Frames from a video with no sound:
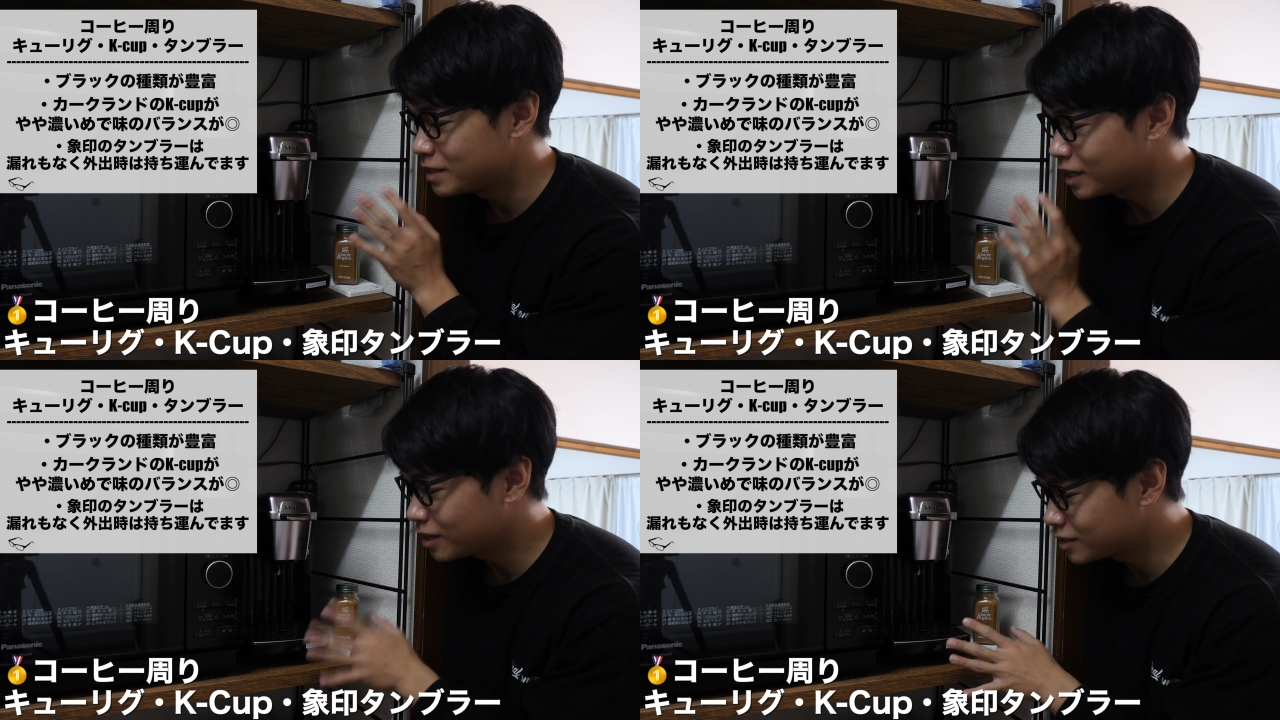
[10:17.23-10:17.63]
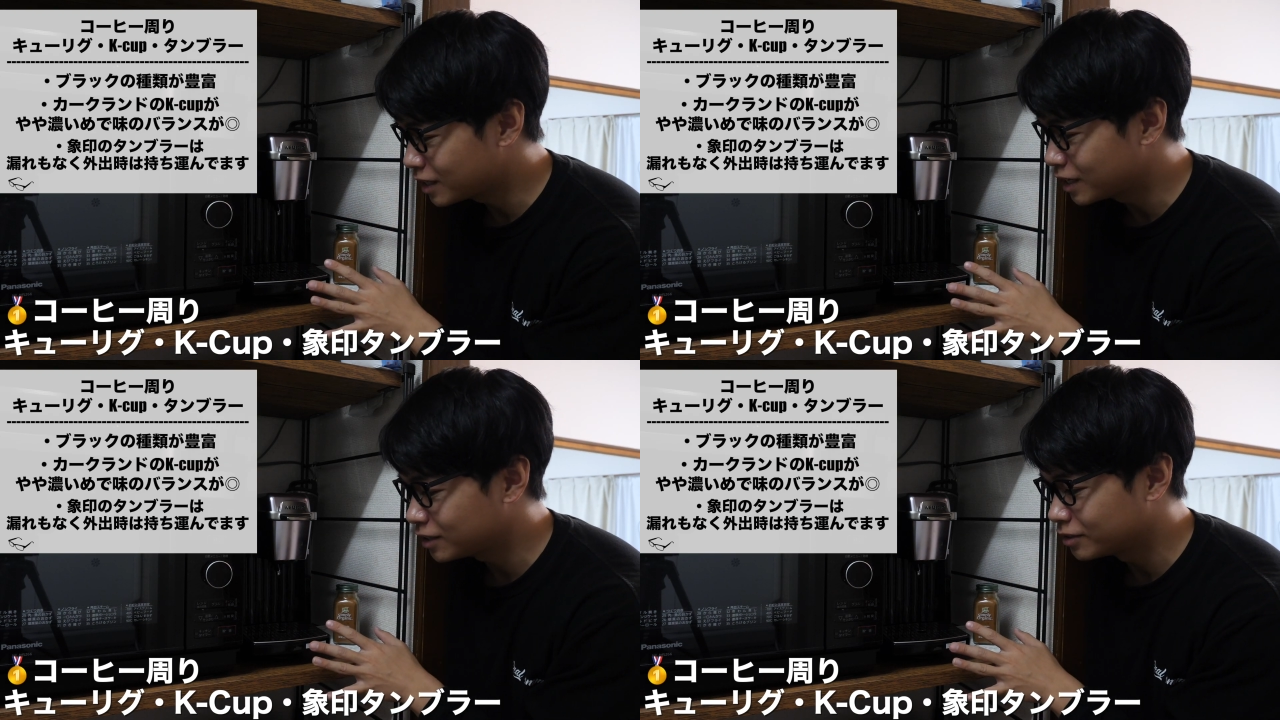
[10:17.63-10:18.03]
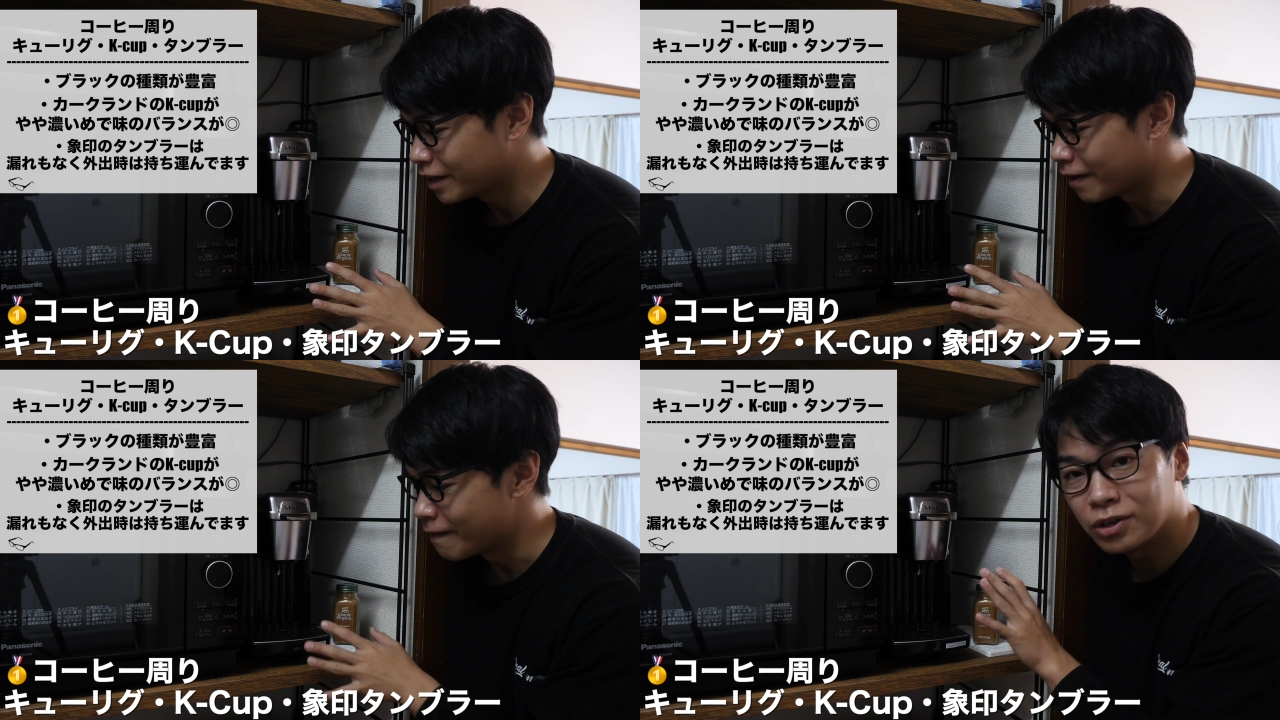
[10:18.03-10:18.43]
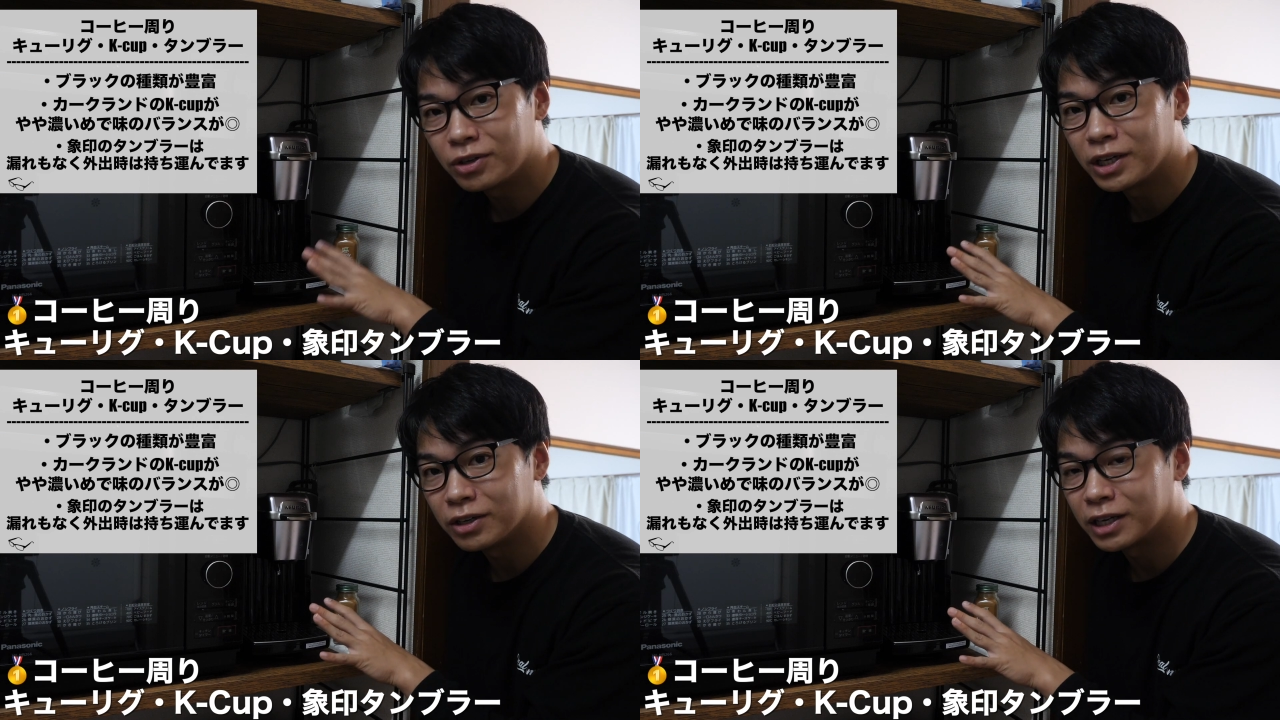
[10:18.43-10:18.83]
ちゃくちゃ楽で、
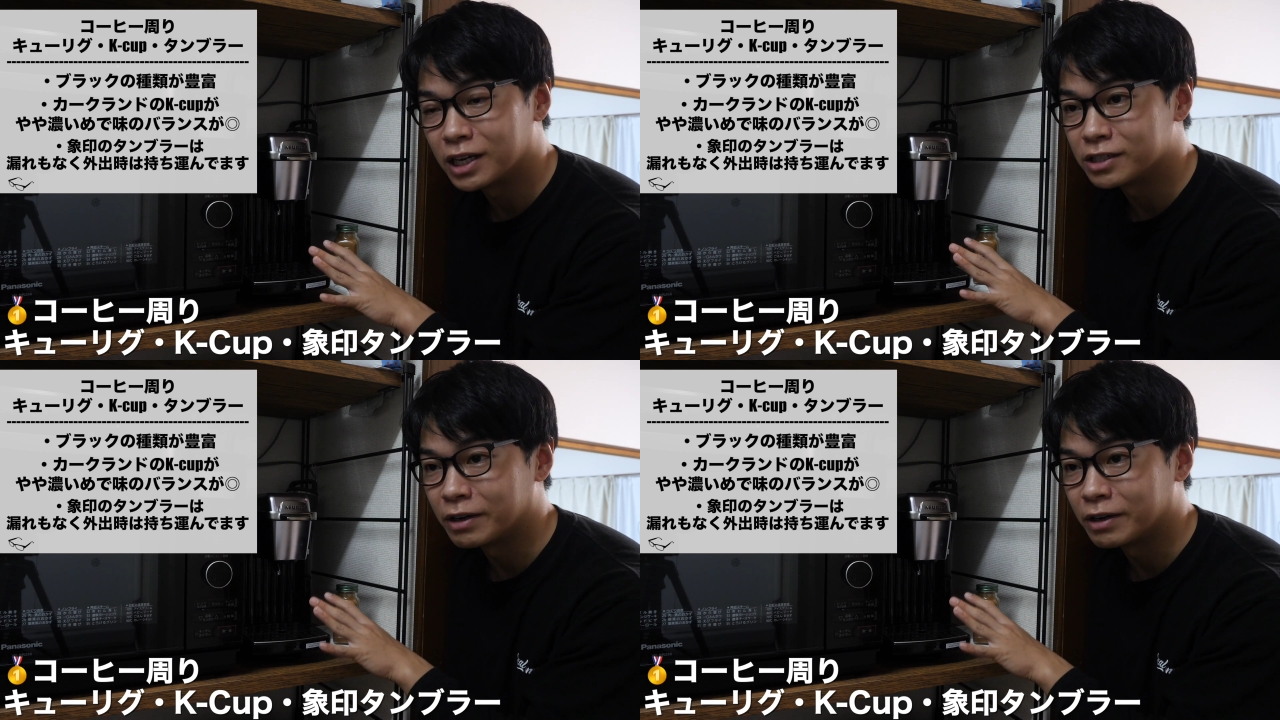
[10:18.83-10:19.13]
キューリグに関して